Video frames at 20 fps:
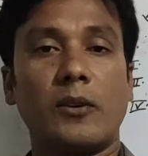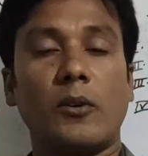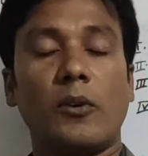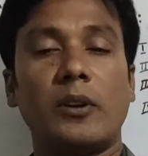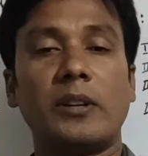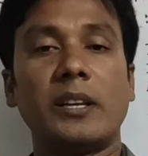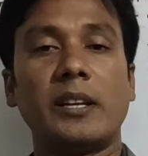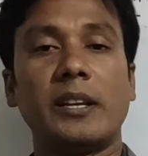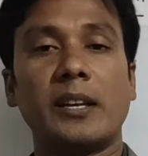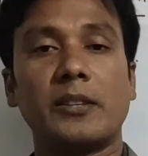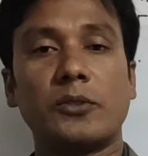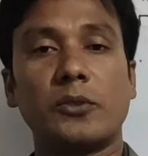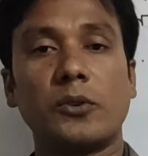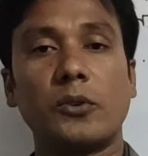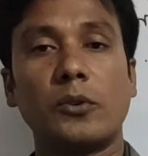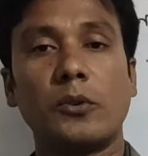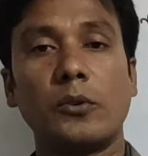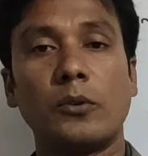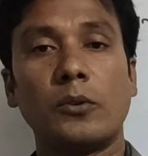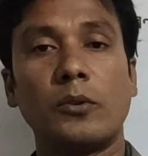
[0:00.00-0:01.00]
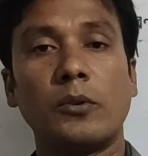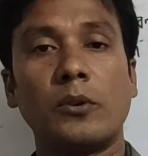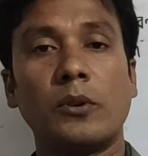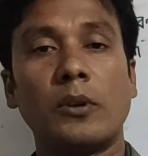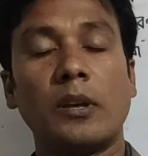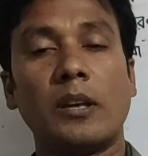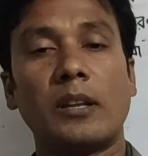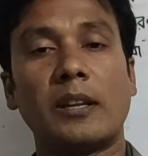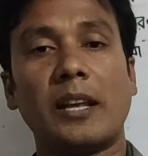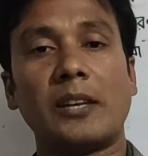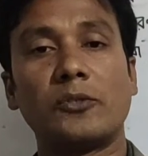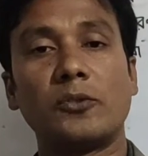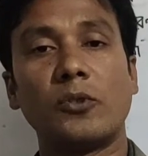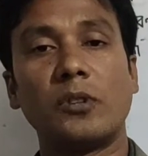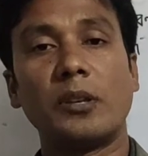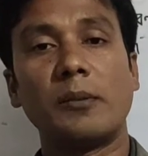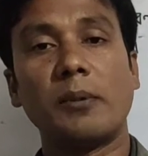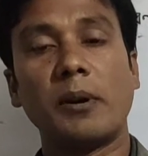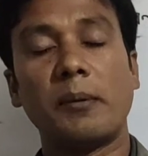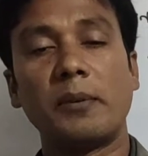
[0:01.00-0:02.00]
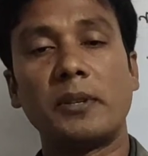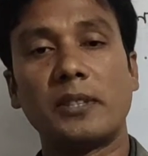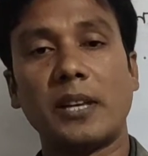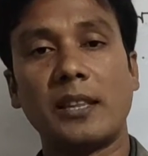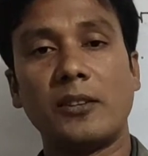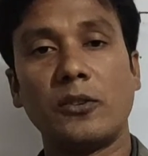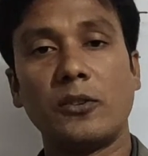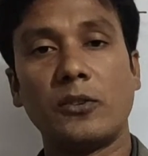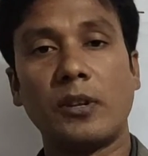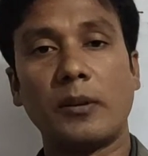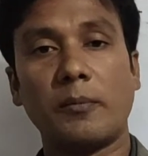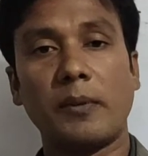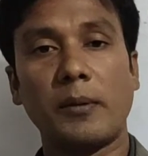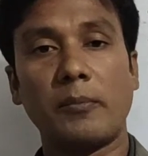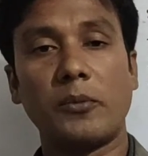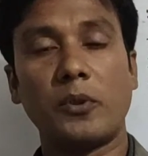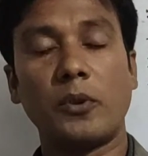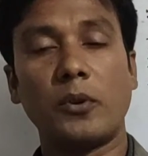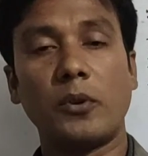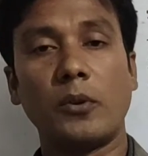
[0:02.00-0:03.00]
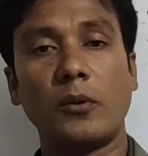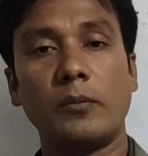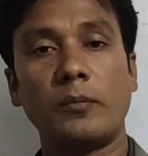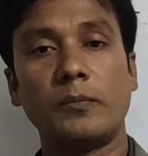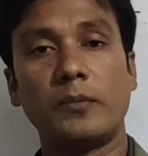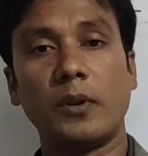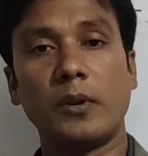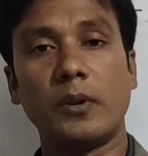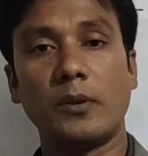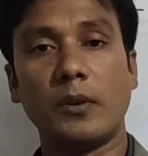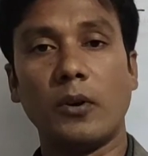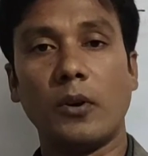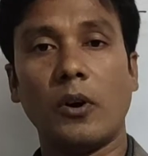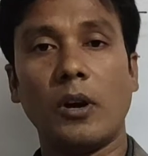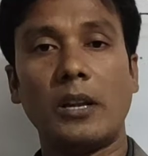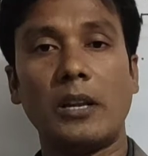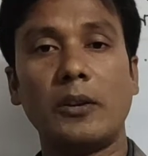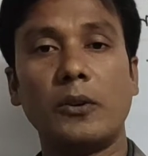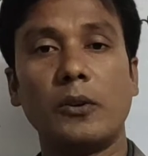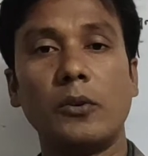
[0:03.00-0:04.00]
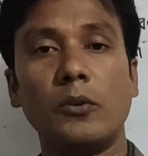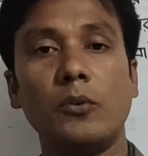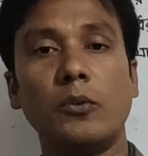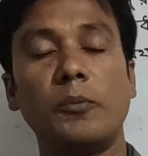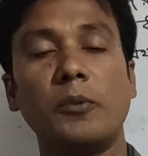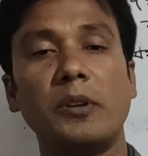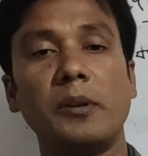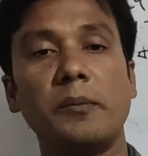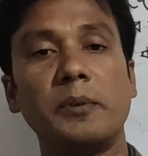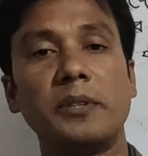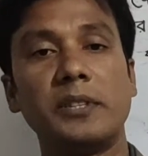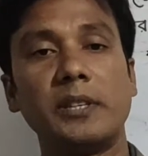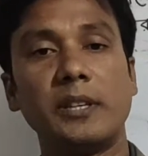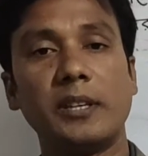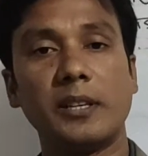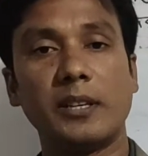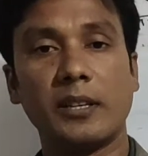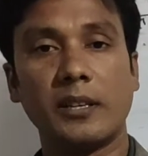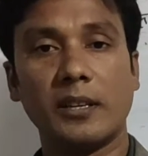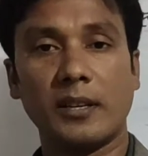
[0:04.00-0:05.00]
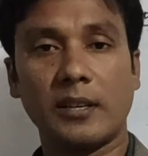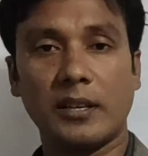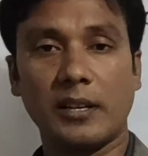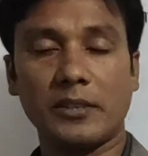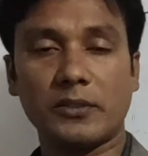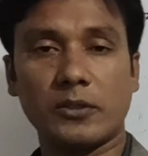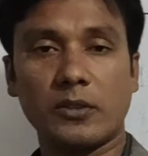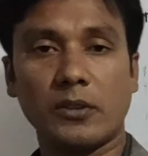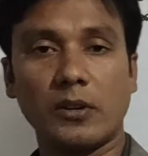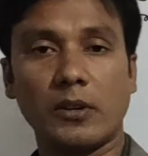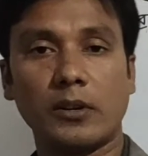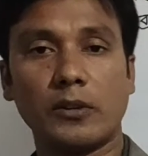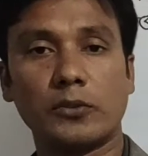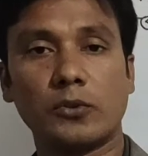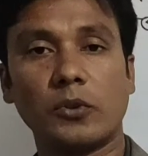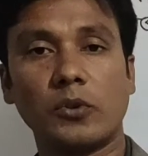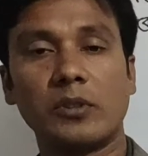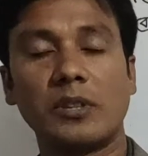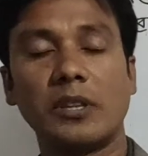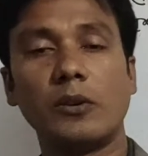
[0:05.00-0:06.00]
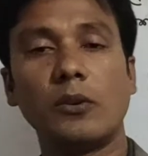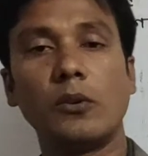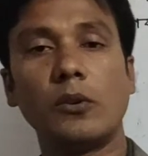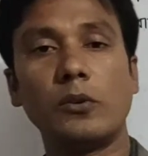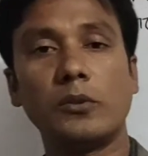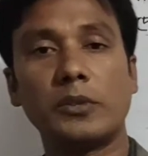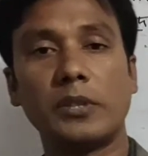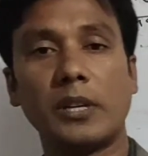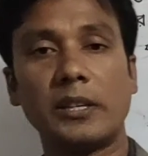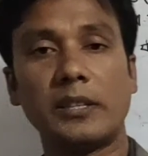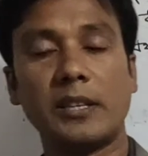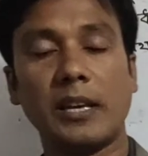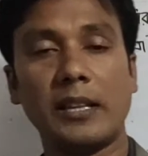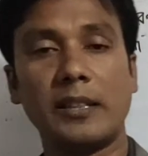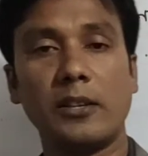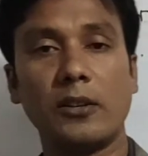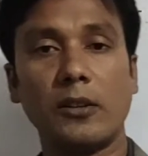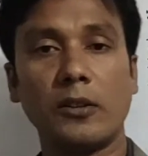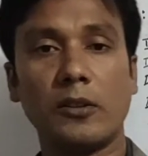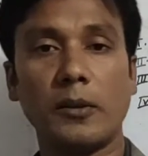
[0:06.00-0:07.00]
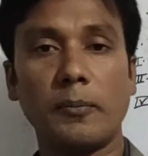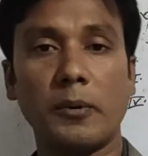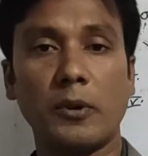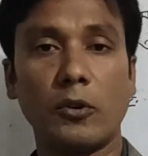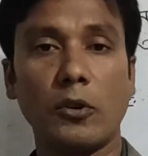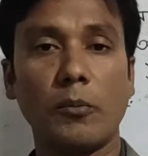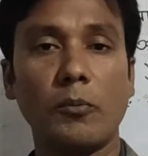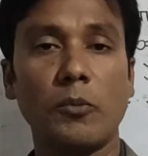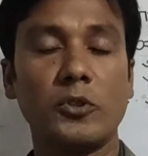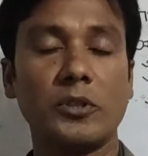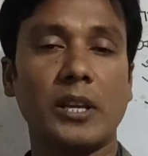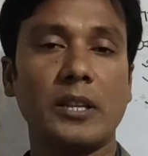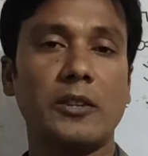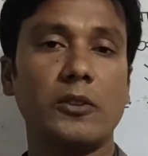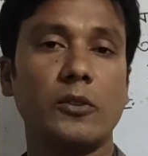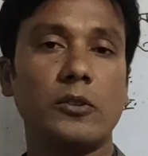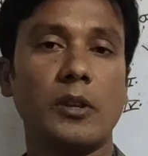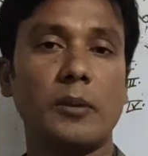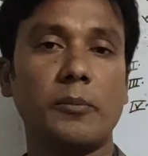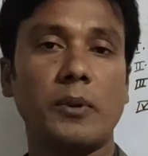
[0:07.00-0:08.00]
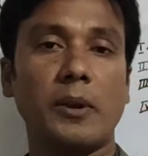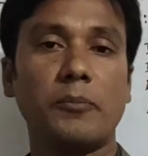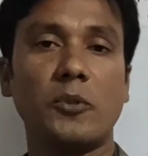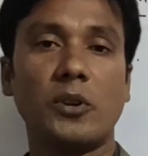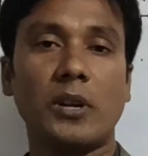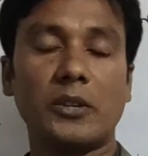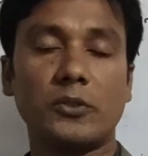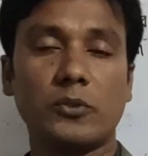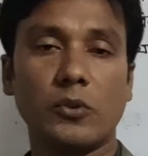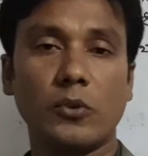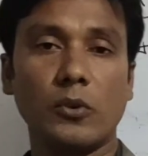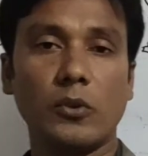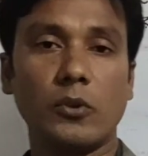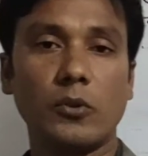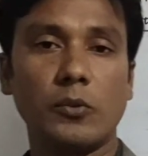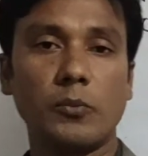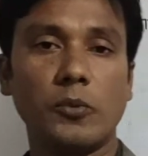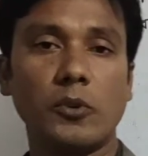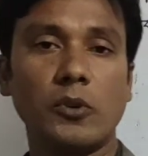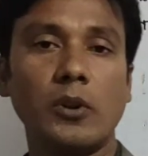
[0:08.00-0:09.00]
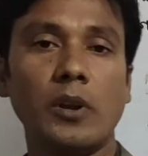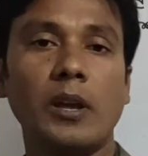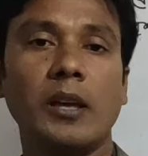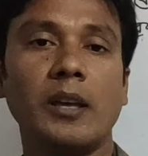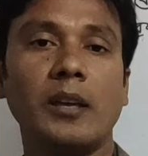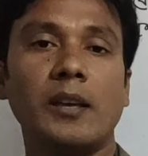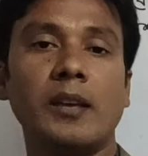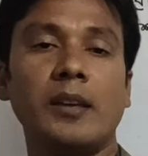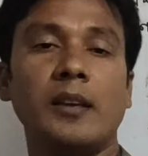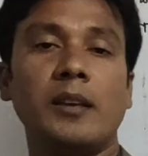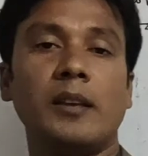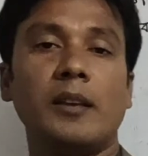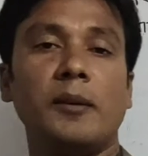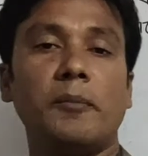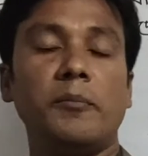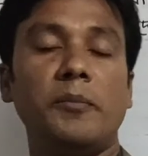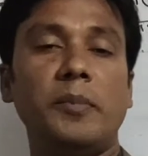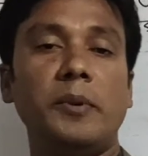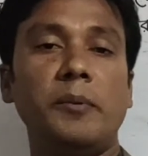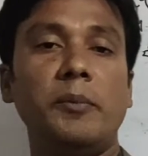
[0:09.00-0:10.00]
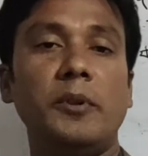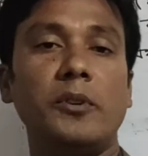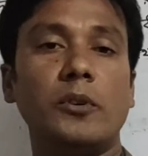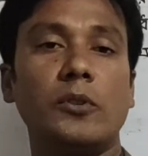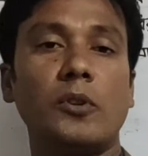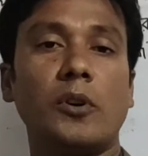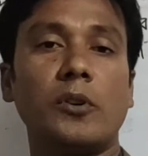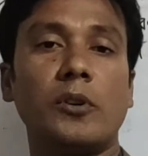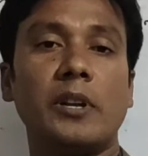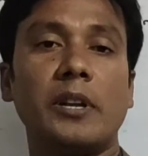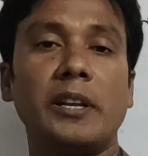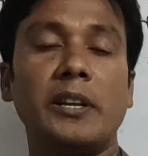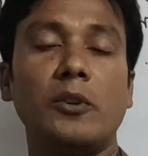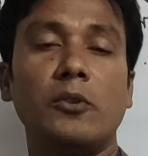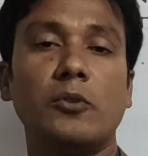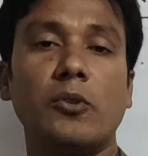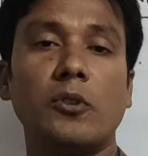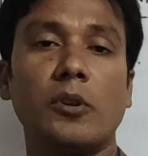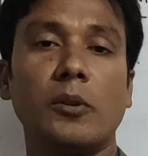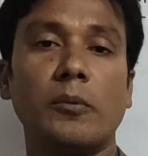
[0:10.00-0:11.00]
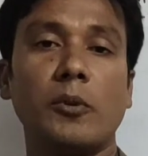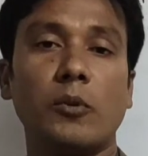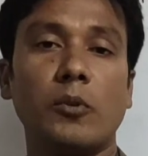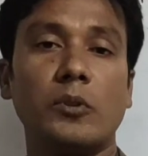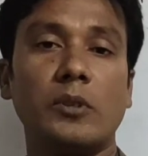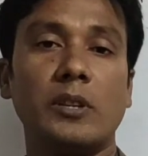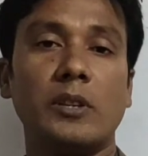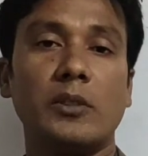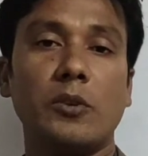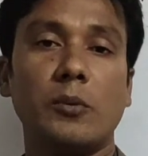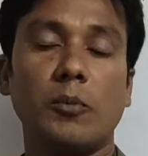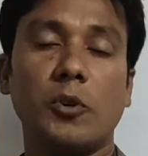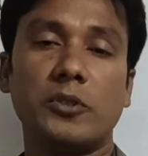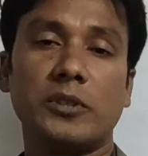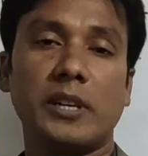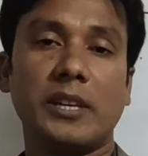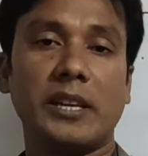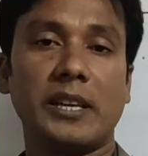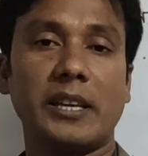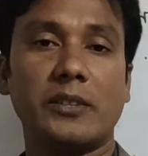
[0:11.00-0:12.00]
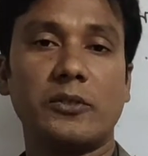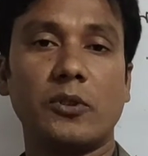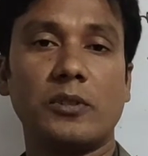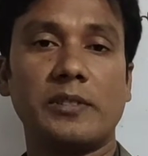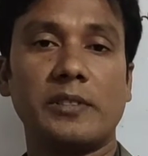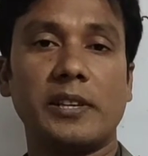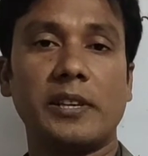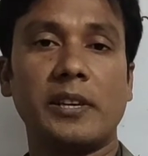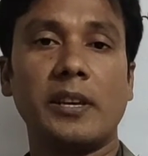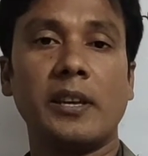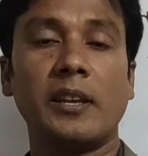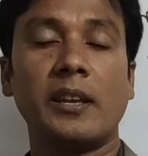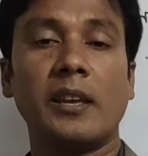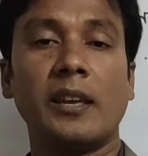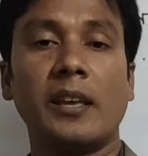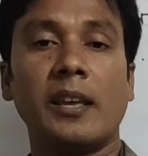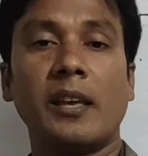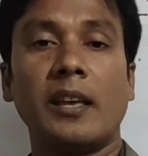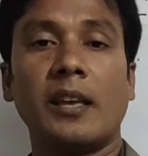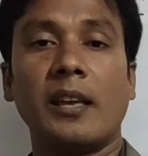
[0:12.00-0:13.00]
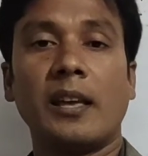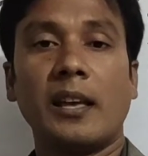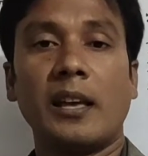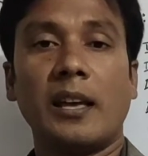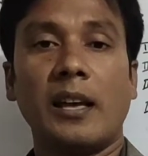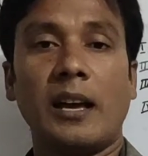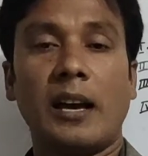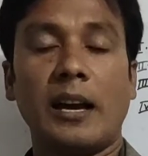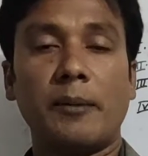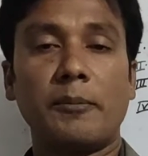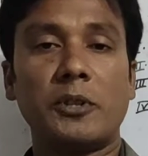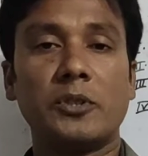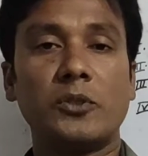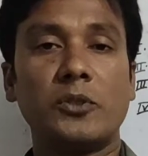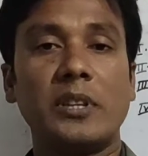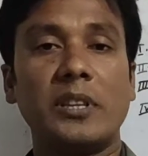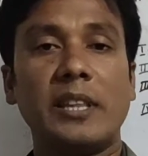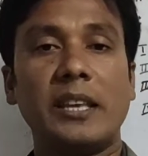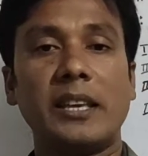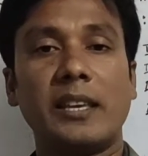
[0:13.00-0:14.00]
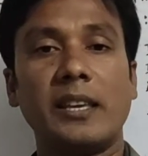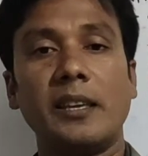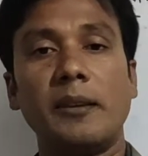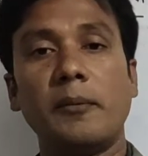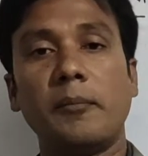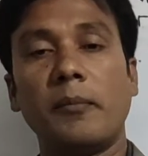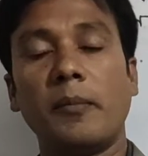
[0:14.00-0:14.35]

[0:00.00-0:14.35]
অনেক রাষ্ট্র রাজনৈতিকভাবে স্বাধীনতাপ্রাপ্ত হলেও উপনিবেশিক রাষ্ট্র শক্তিগুলো সেই স্বাধীনতা নব্য স্বাধীনতাপ্রাপ্ত রাষ্ট্রগুলোর উপর বিভিন্ন ধরনের নিয়ন্ত্রণ এবং কর্তৃত্ব বজায় রেখে চলছে আমরা যদি দেখি